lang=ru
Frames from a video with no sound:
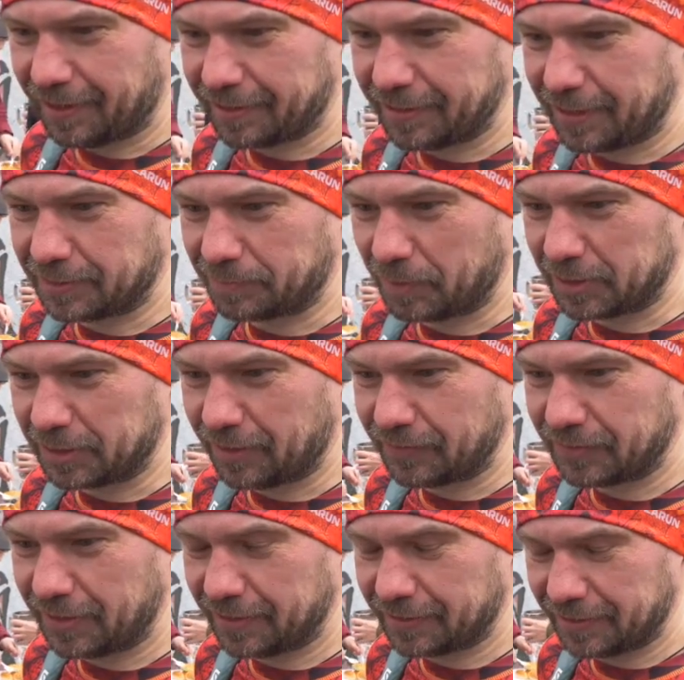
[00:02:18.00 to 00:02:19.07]
от нас пошла
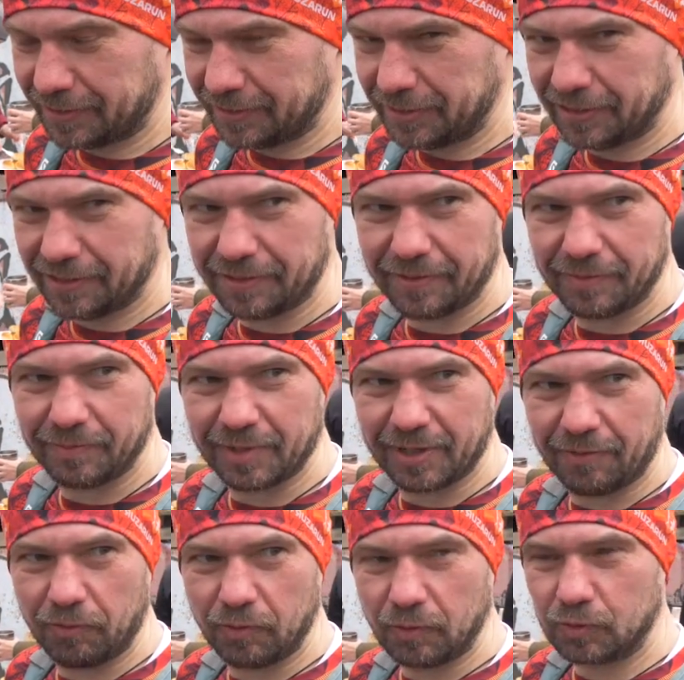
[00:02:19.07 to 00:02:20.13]
вся эта идея
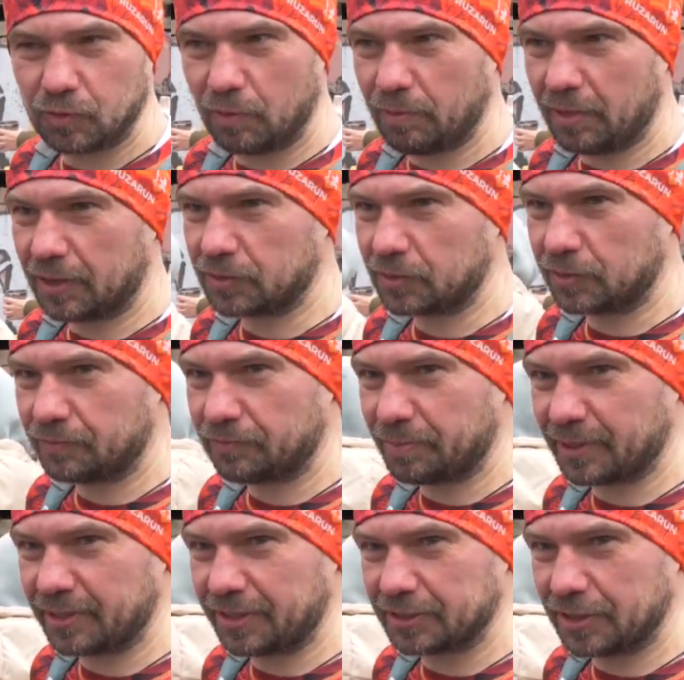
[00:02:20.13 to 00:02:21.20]
марафона дома, который
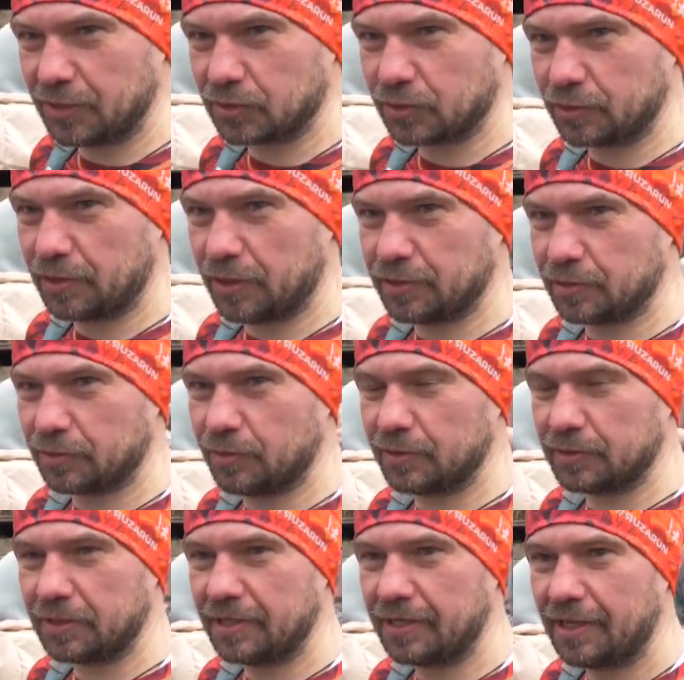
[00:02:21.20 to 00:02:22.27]
продолжается уже третий
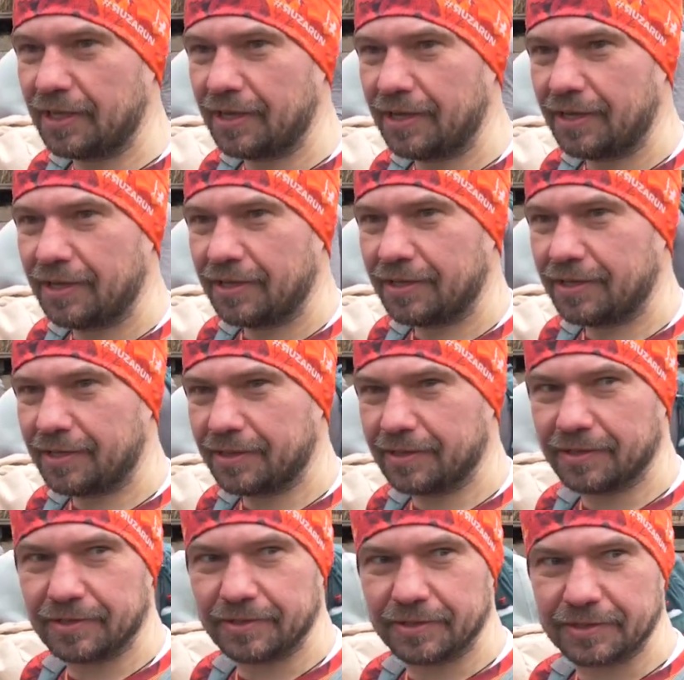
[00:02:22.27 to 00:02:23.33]
год.
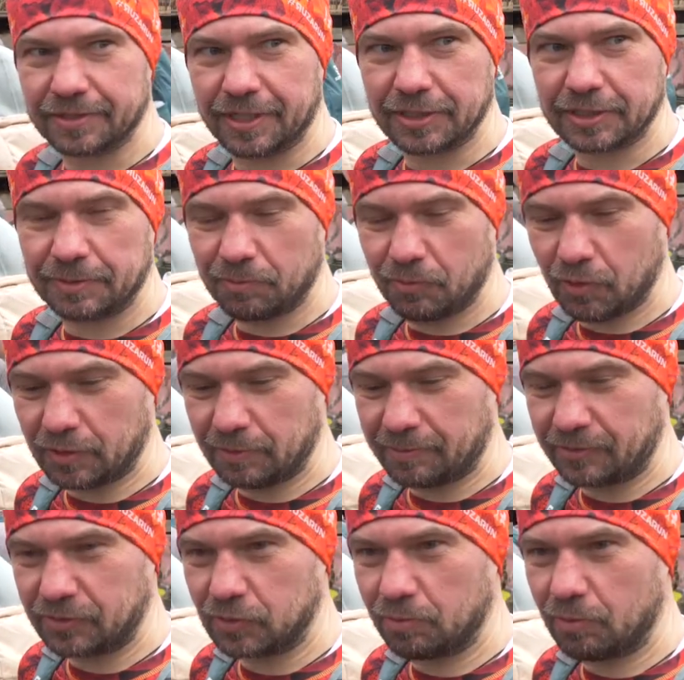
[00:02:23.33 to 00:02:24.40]
И с каждым годом
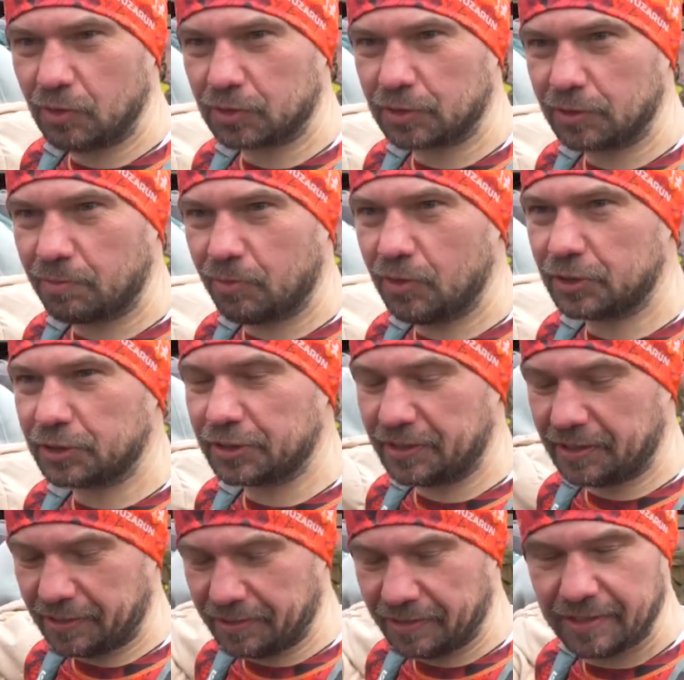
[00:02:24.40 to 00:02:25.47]
нас все больше и больше,
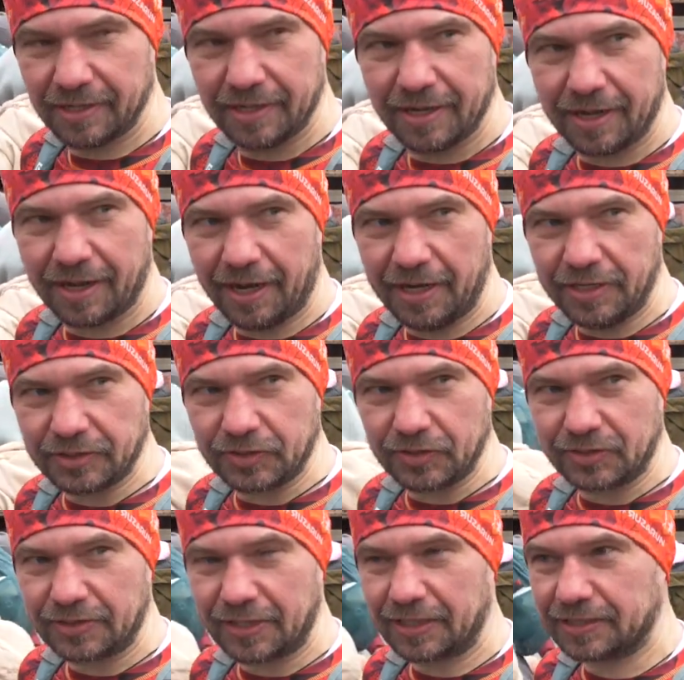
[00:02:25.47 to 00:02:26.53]
и количество
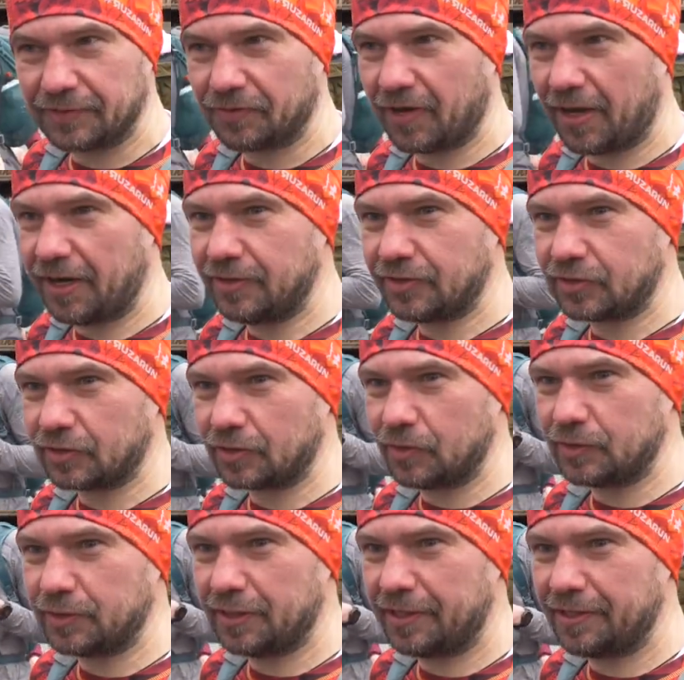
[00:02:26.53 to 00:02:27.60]
стартов, и количество
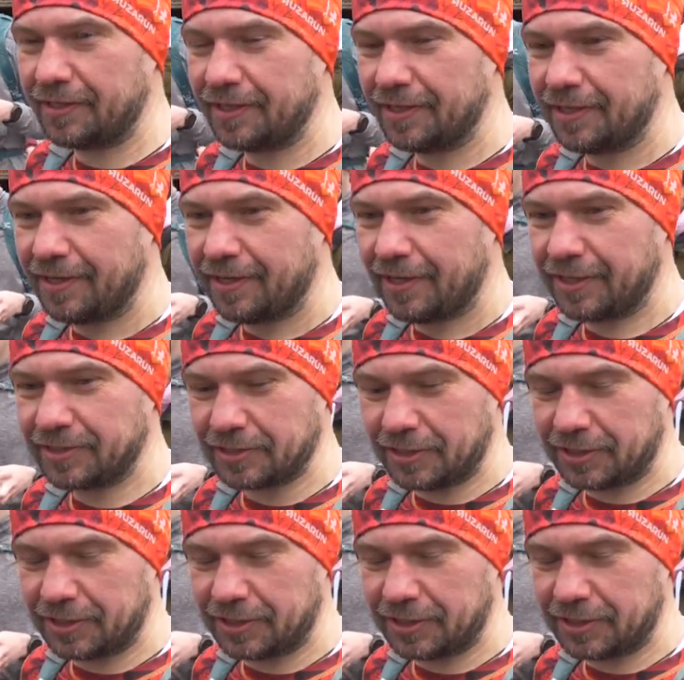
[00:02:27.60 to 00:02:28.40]
людей. Если